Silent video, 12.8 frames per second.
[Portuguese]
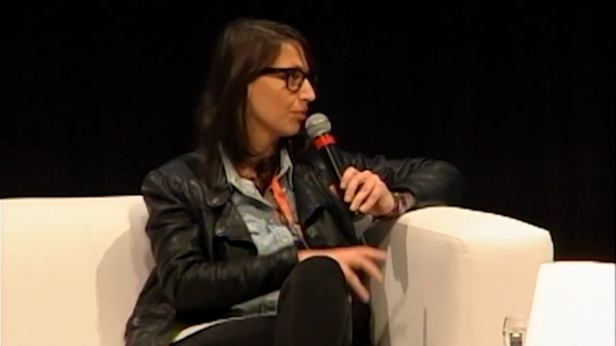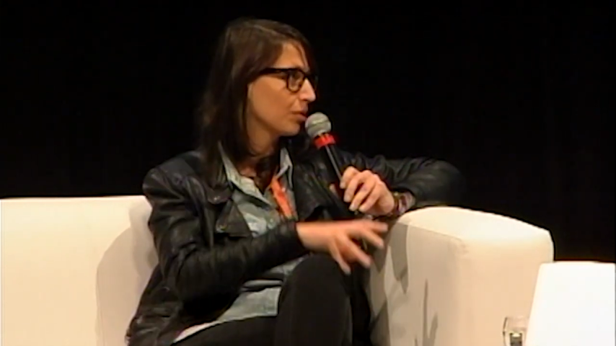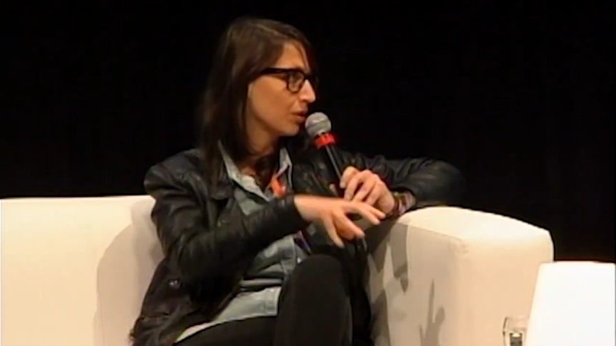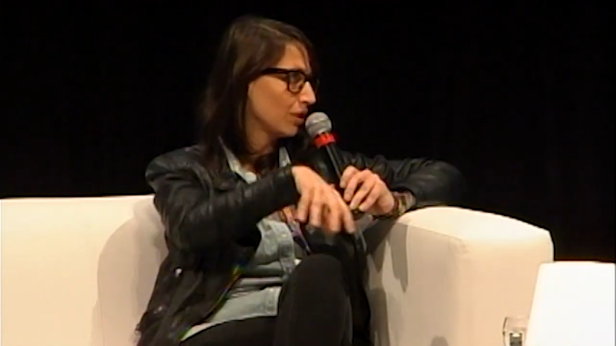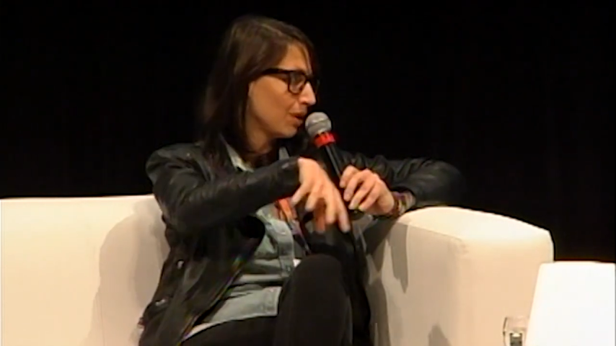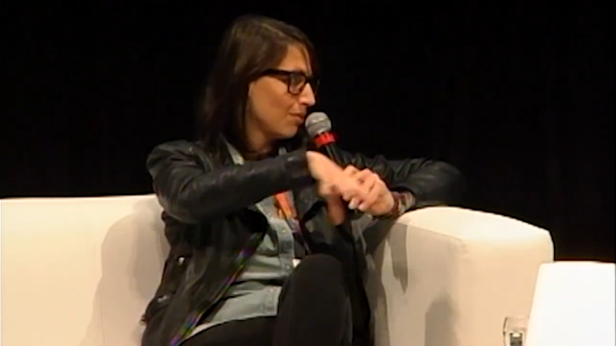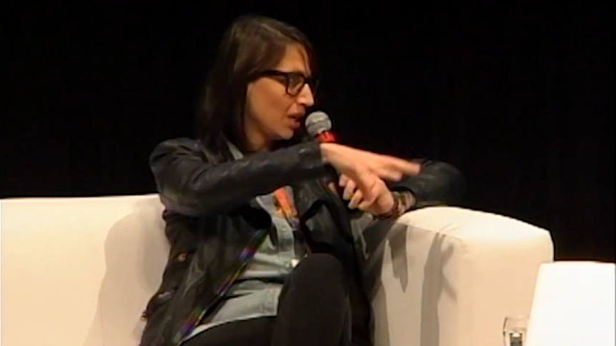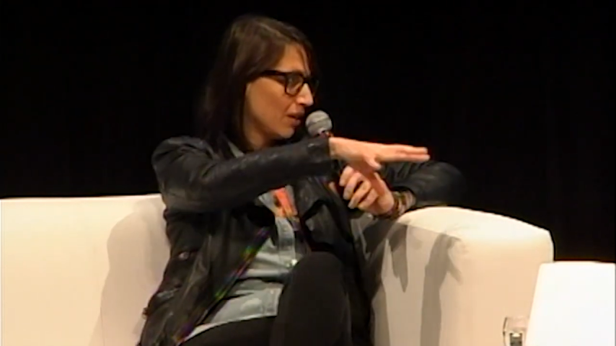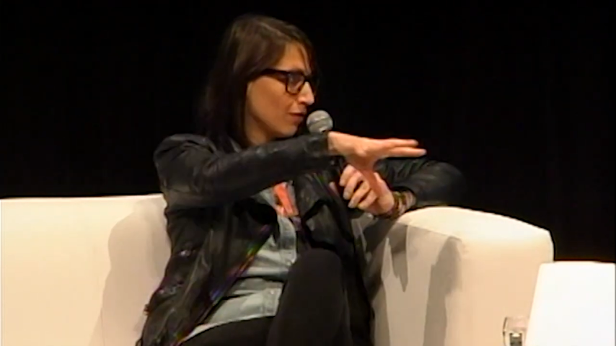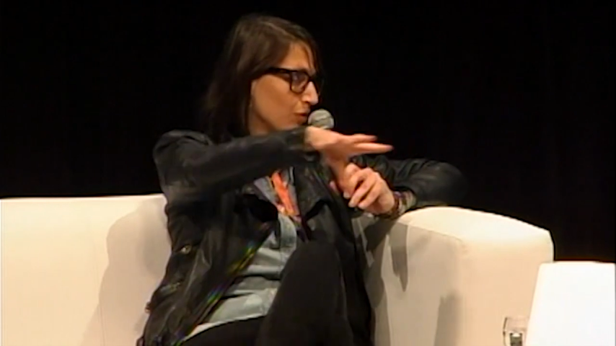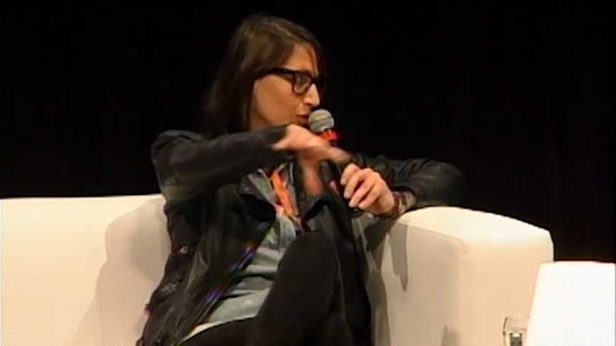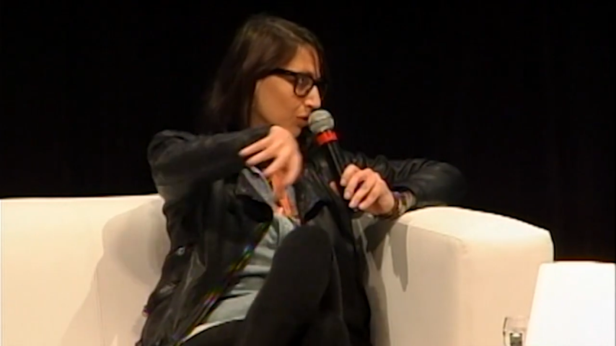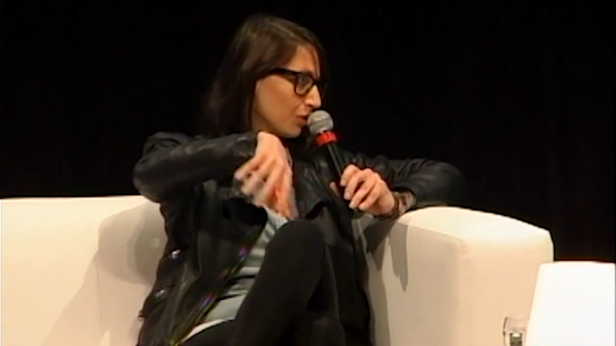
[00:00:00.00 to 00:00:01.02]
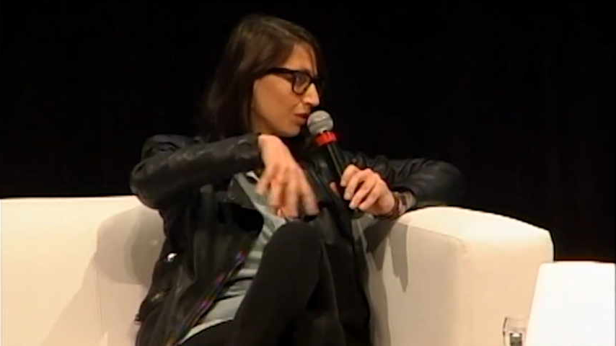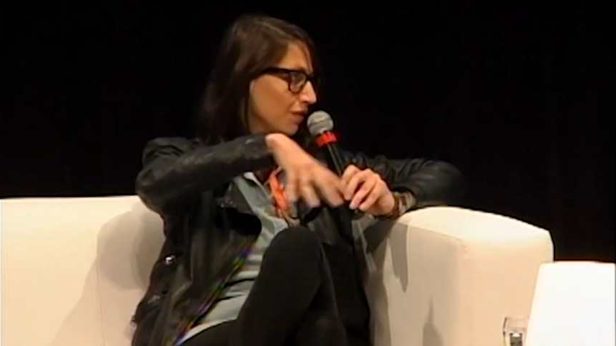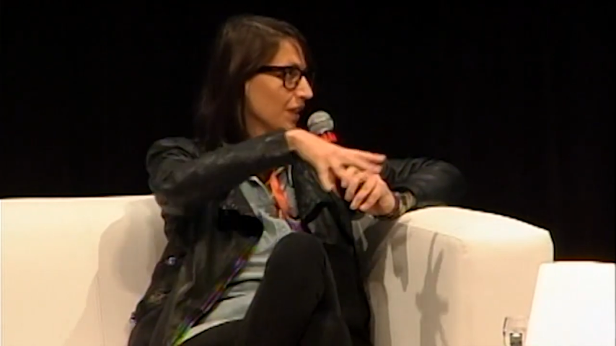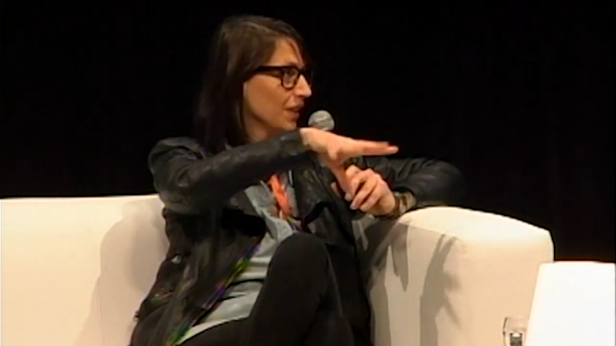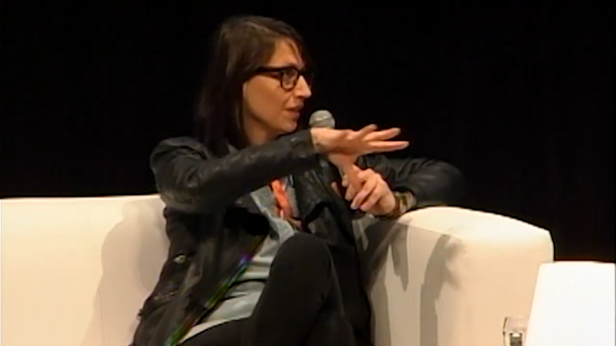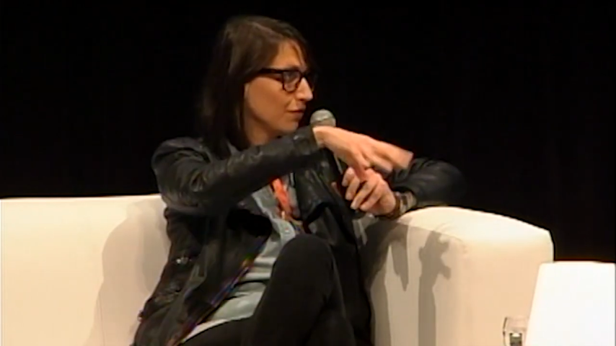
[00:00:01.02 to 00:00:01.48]
porque eu trabalhava com outros
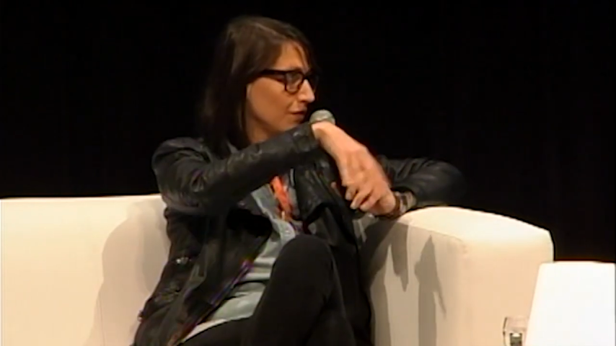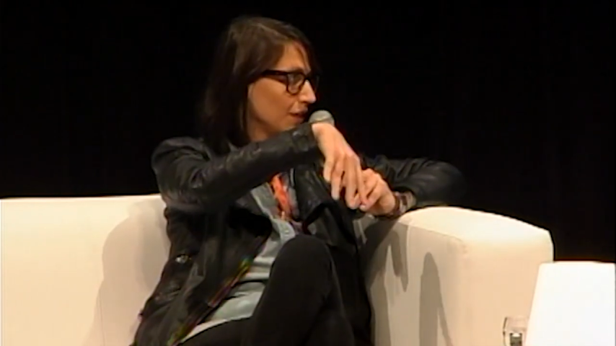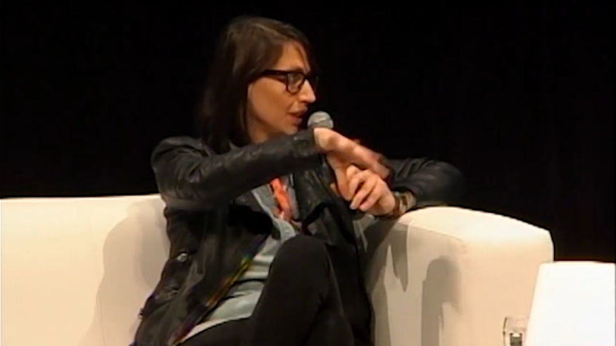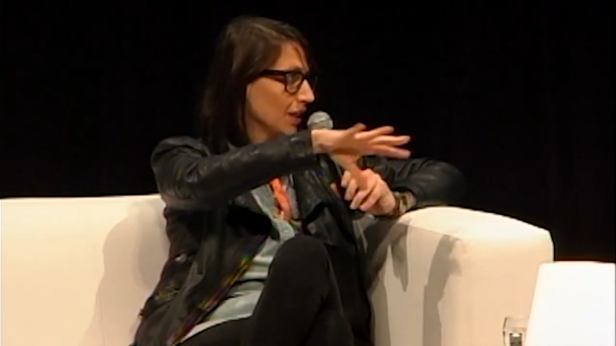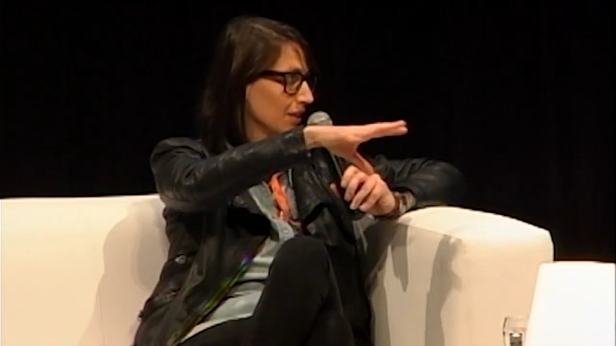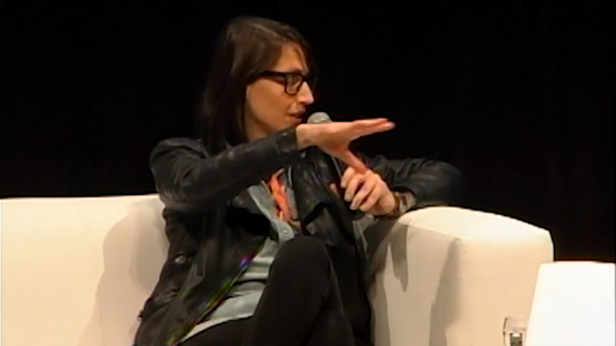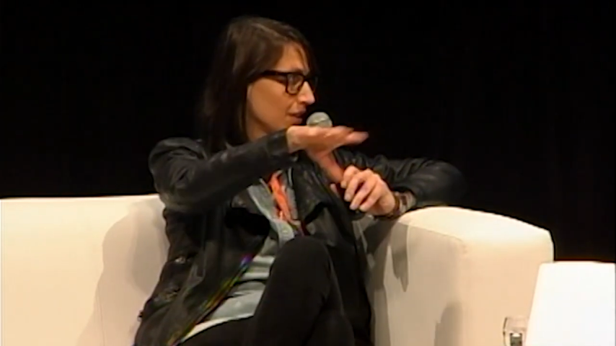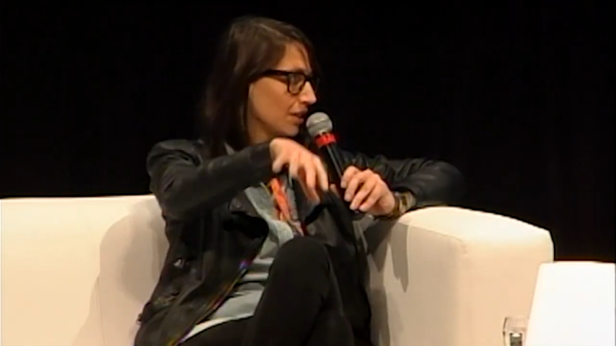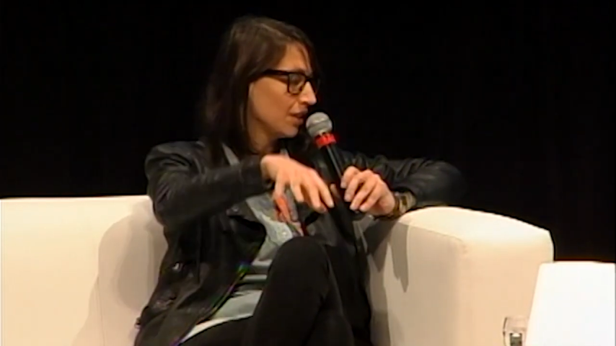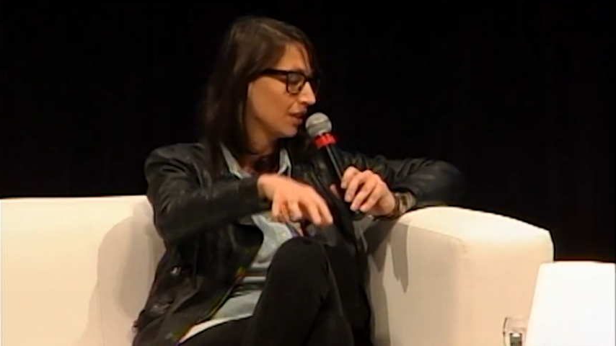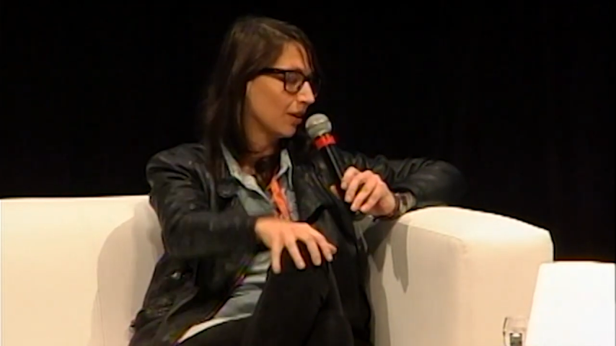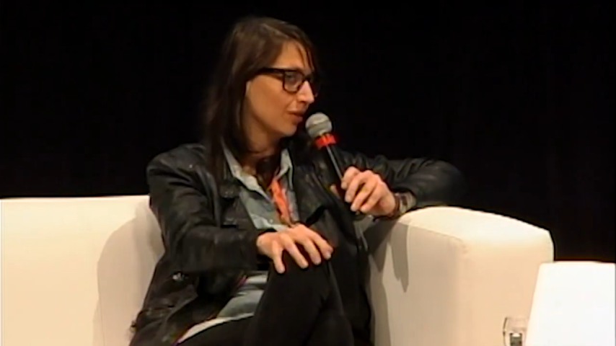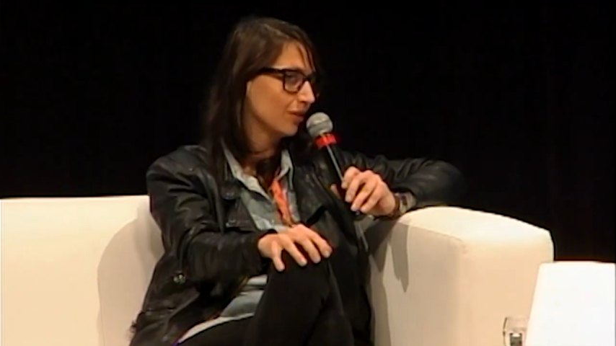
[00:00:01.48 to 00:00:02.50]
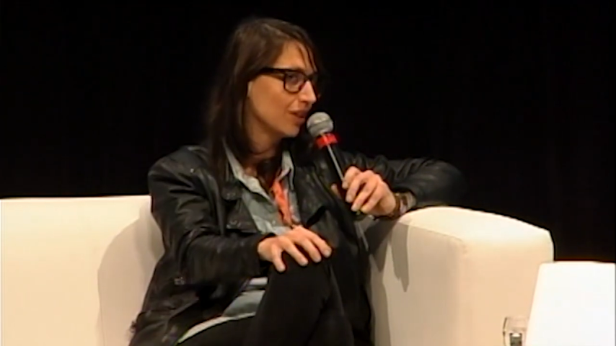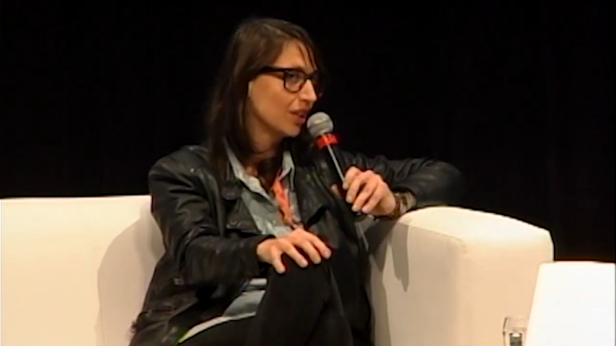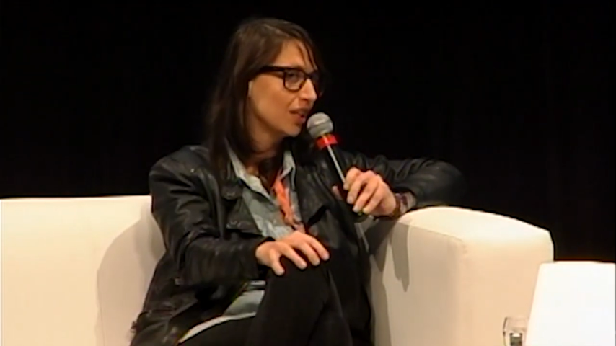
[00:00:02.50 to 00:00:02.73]
freelancers e tal.